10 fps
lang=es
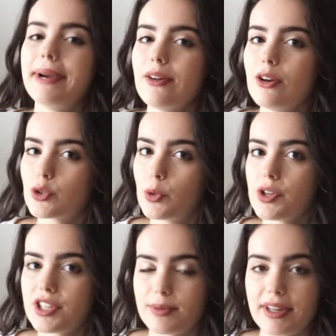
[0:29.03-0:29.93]
pero el
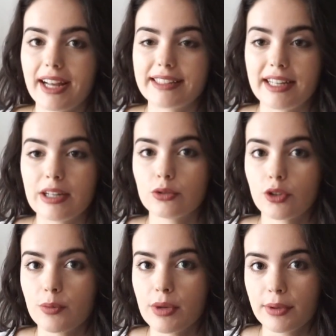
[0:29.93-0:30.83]
oscuro sí es verdad que tenía un
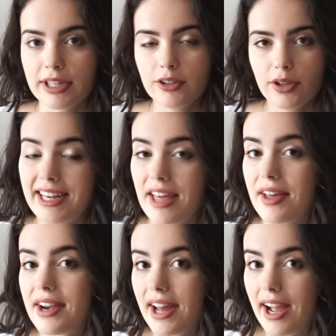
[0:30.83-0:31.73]
tono muy bonito y
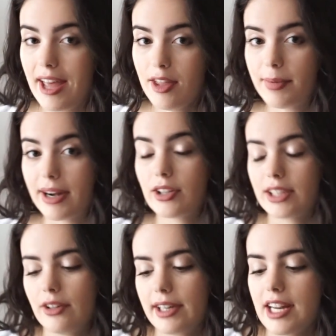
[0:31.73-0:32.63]
nada anaranjado para los
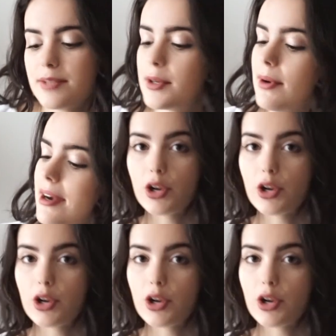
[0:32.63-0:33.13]
que lo queráis probar.